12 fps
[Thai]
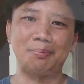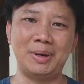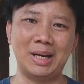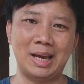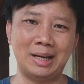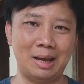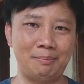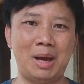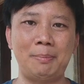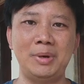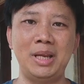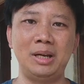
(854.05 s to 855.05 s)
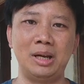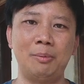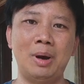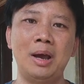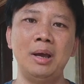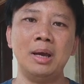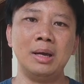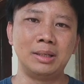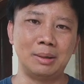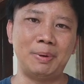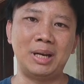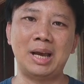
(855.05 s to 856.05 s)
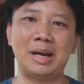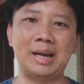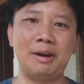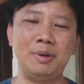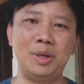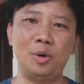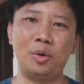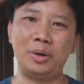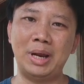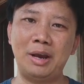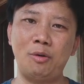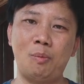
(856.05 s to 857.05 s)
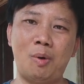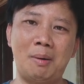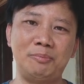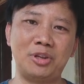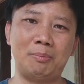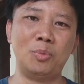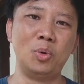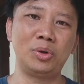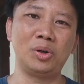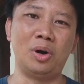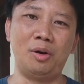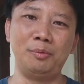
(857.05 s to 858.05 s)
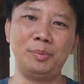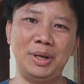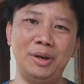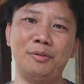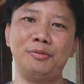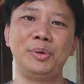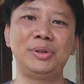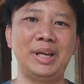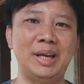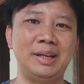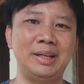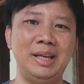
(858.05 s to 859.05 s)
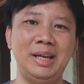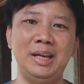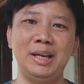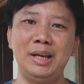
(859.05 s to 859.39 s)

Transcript: จะเป็นการถ่ายภาพนิ่งหรือว่าจะเป็นการถ่ายวิดีโอได้ความสมูทของวิดีโอฟุตเทจที่